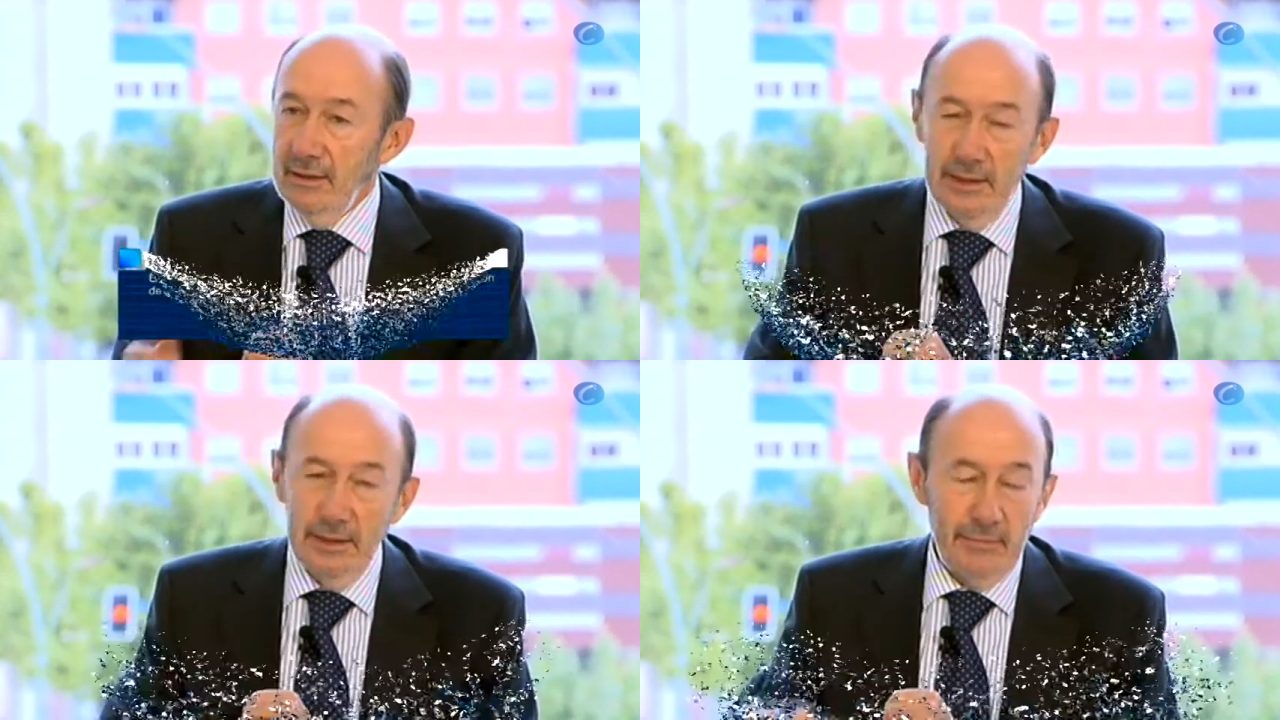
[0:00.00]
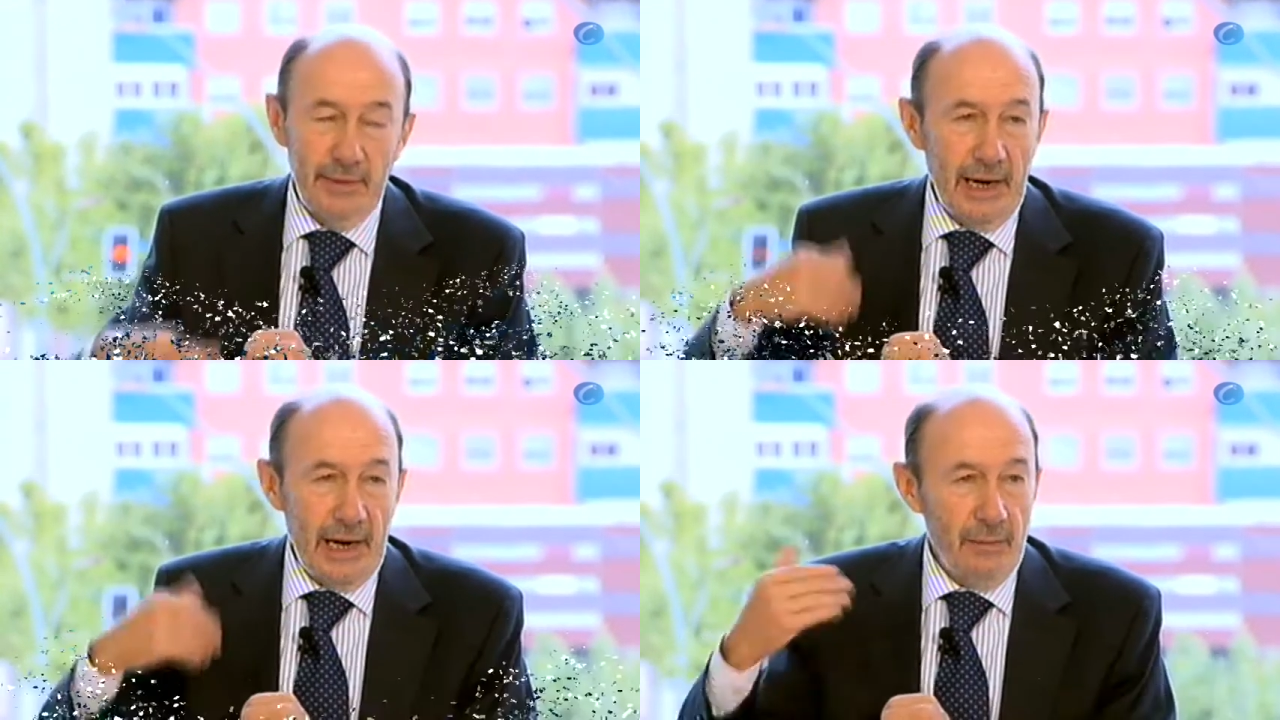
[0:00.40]
que,
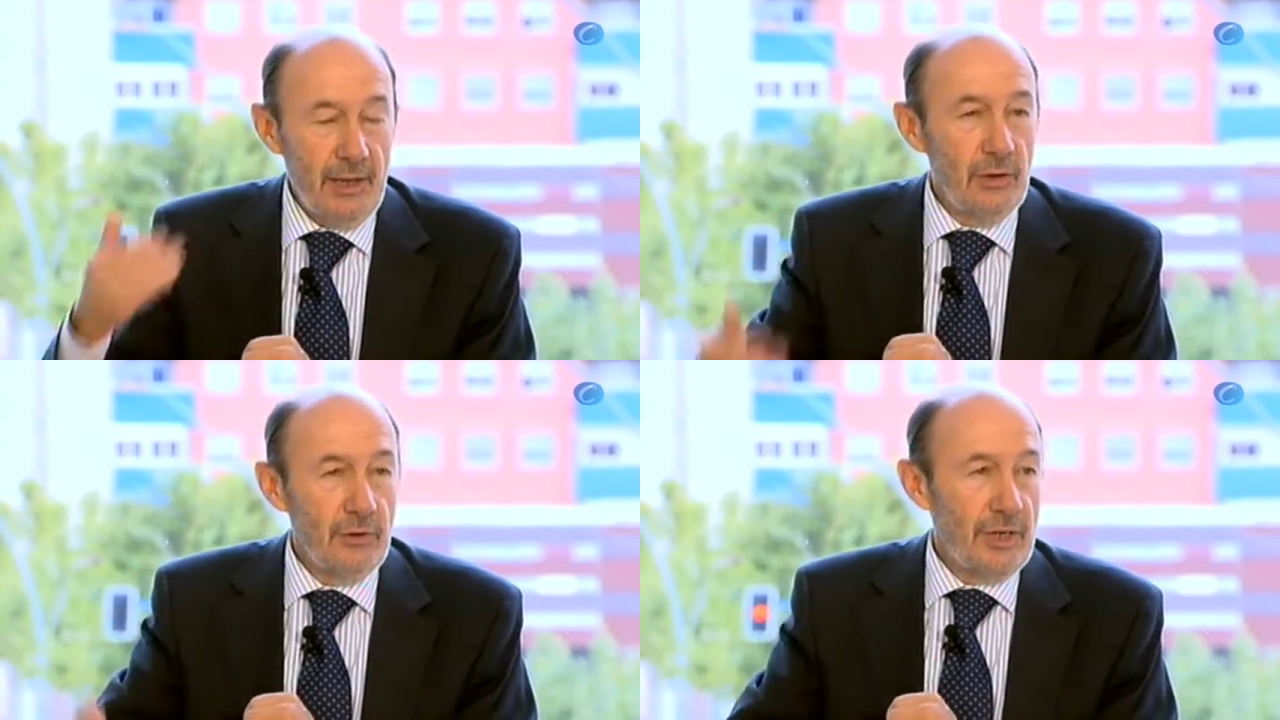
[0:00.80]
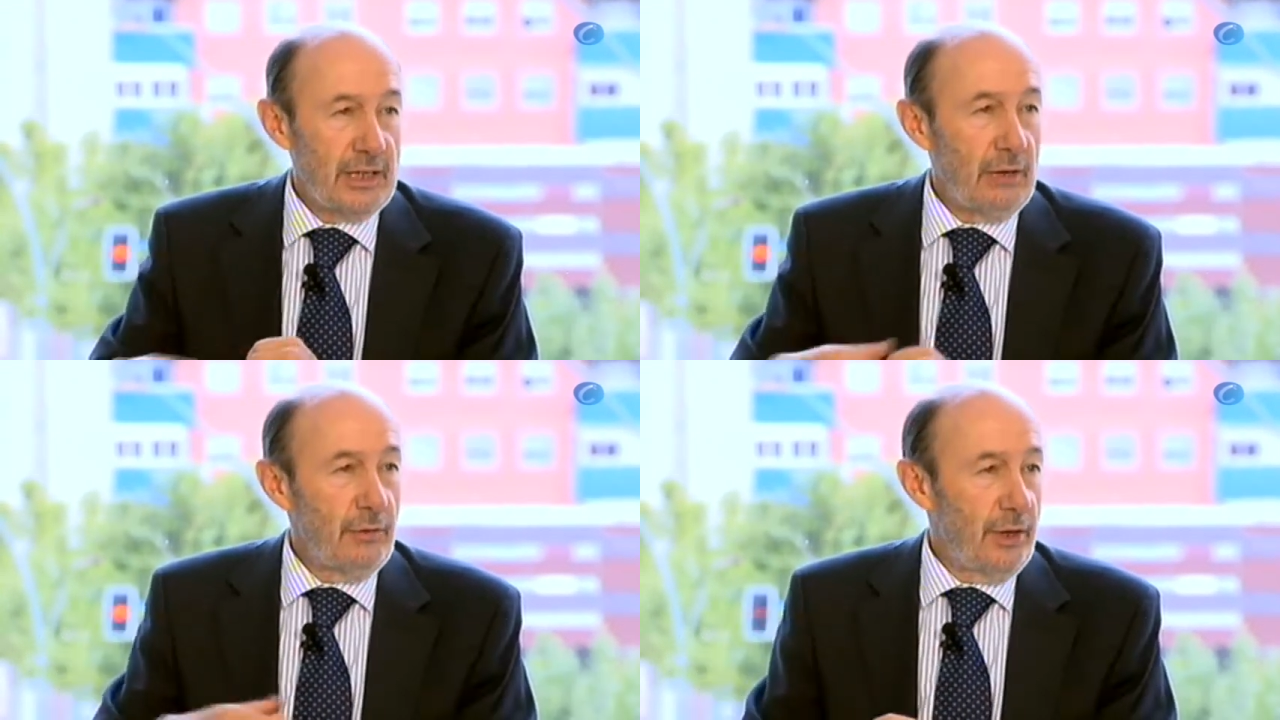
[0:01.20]
acaba en los
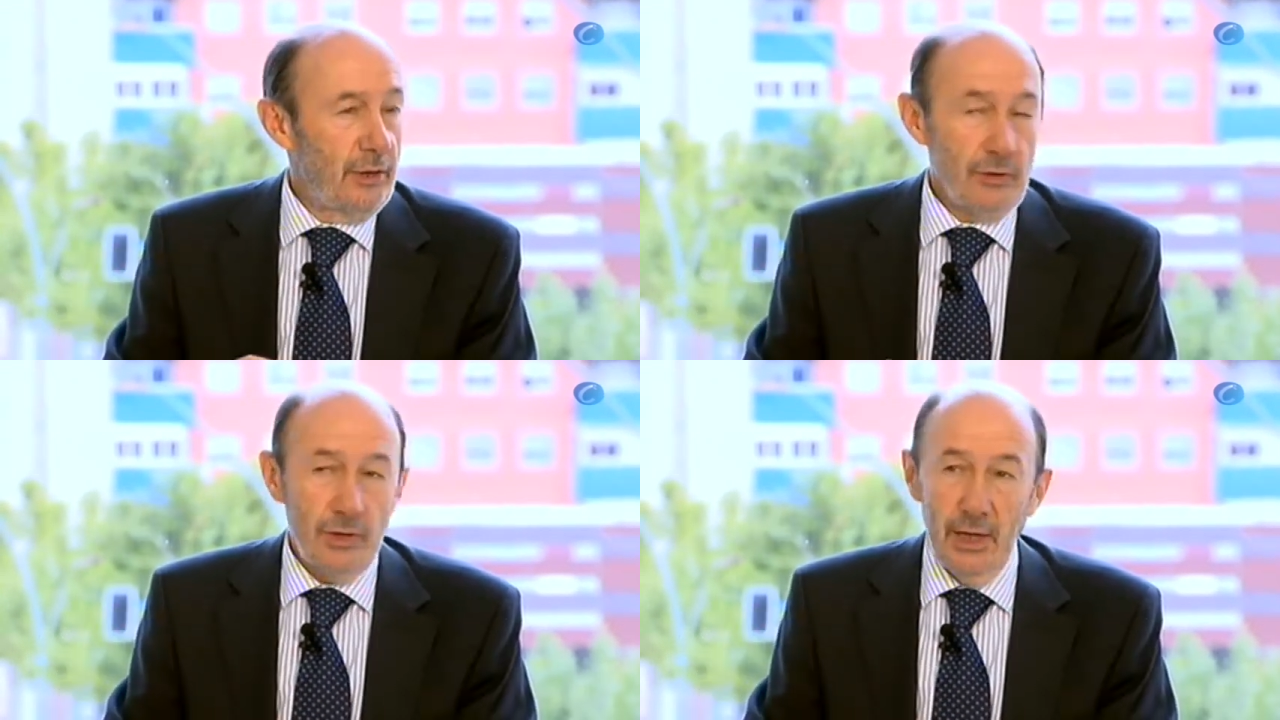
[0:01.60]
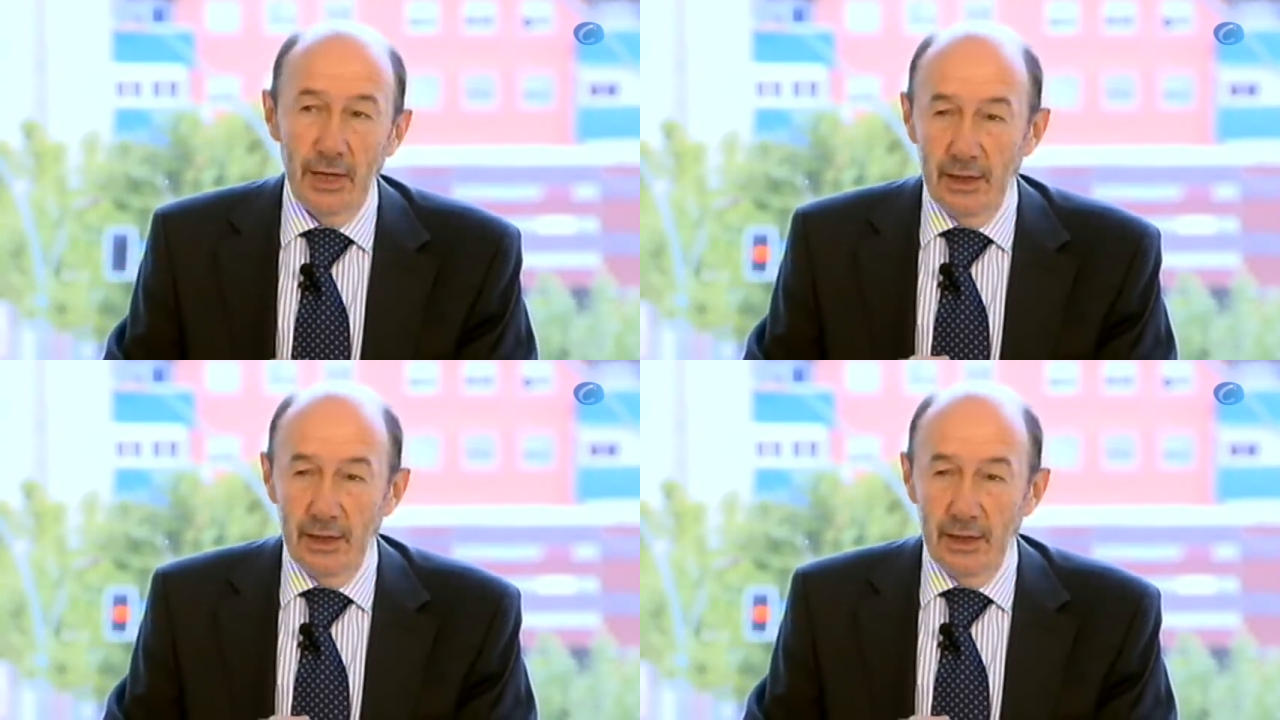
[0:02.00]
desahucios,